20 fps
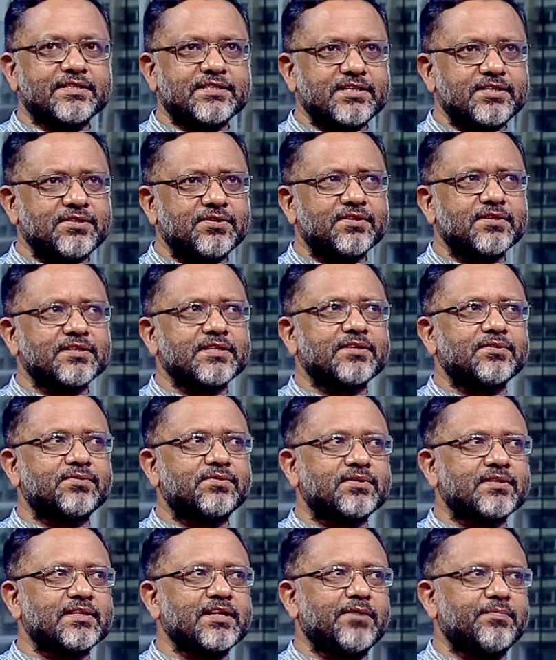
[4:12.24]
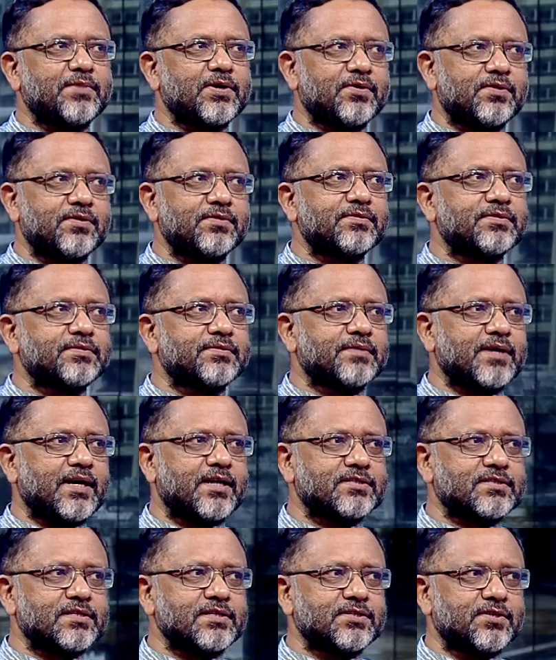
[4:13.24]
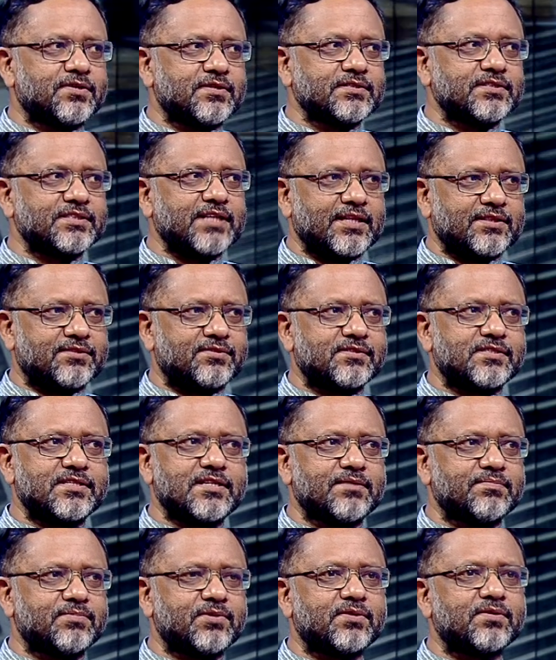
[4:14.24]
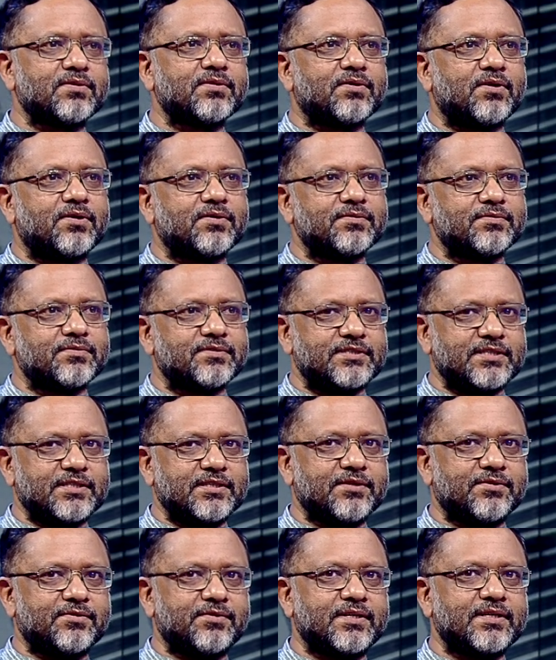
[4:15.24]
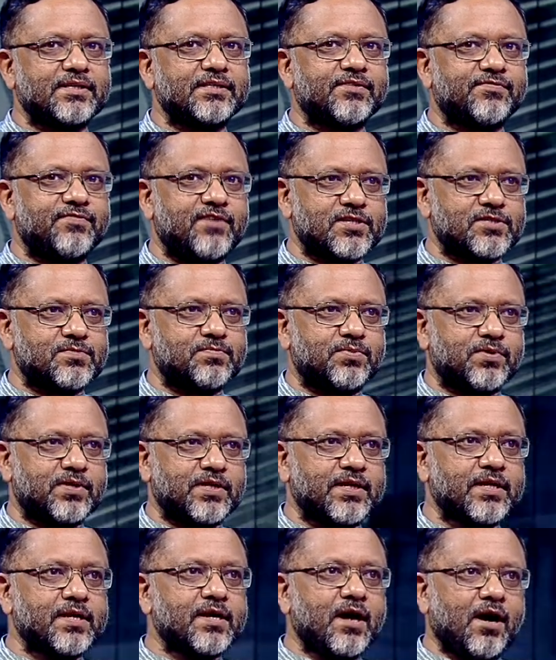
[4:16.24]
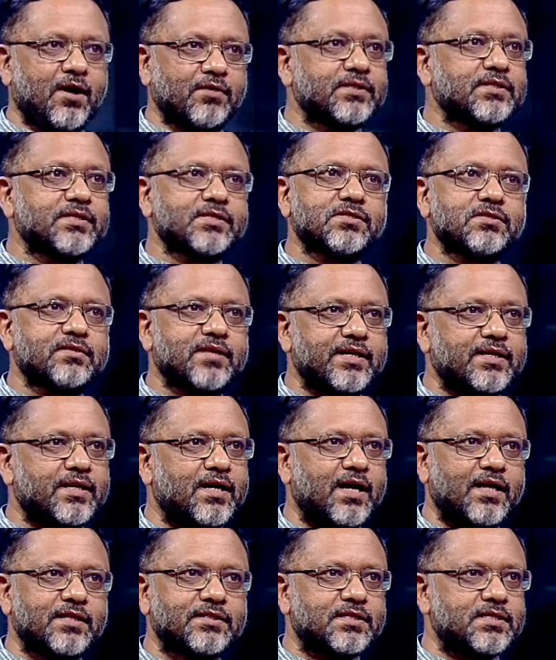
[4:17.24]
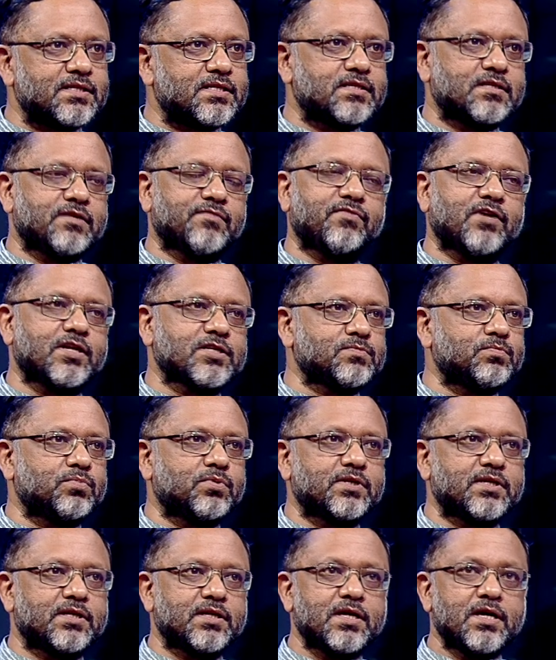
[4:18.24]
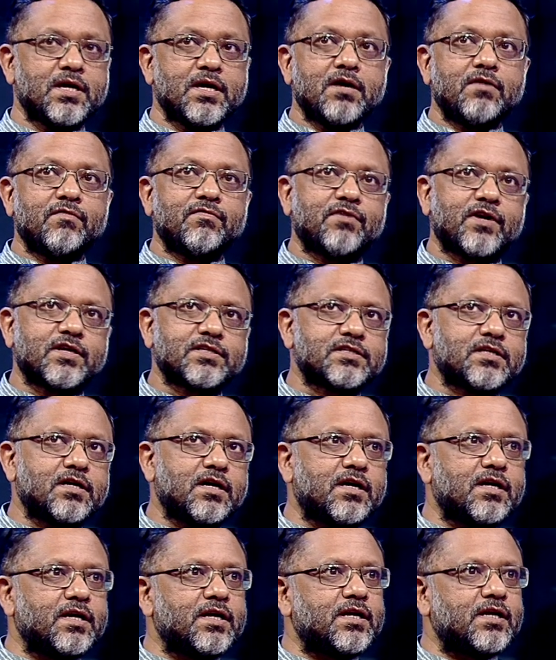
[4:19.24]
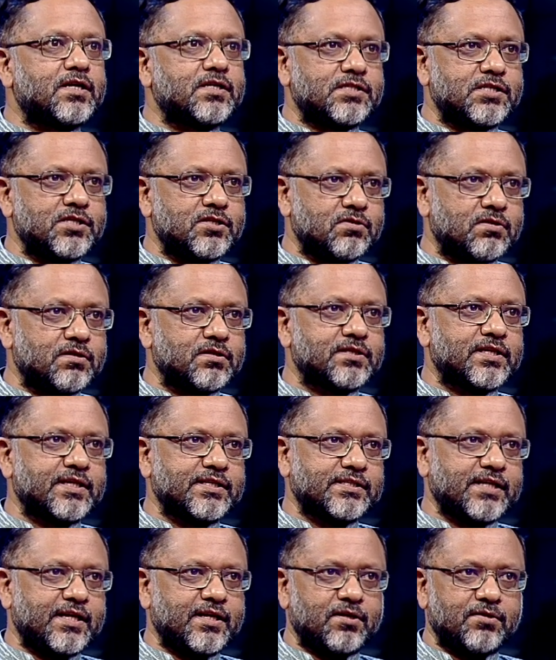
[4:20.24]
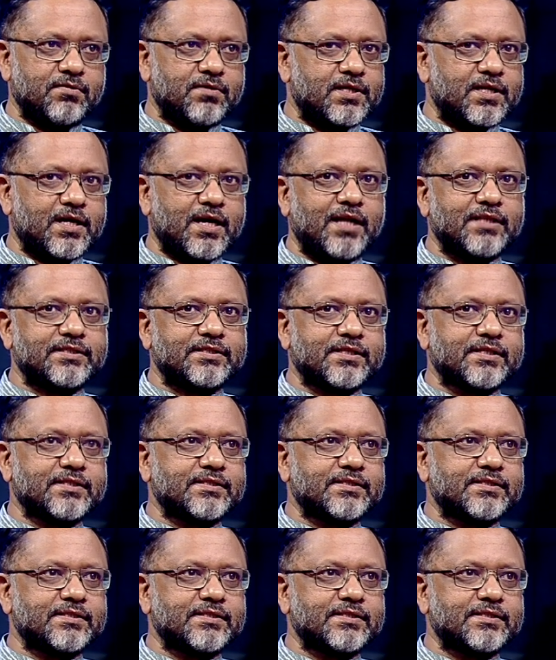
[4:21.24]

শিক্ষকতা করতে আমি কখনো আসলে যখন ছাত্র ছিলাম তখন কখনো চিন্তা করিনি যে ফার্স্ট বয় আমাদের দেশে তো একটা কালচার আছে যে ফার্স্ট বয় ফার্স্ট গার্ল এরা শিক্ষকতায় যায় এরকম একটা কালচার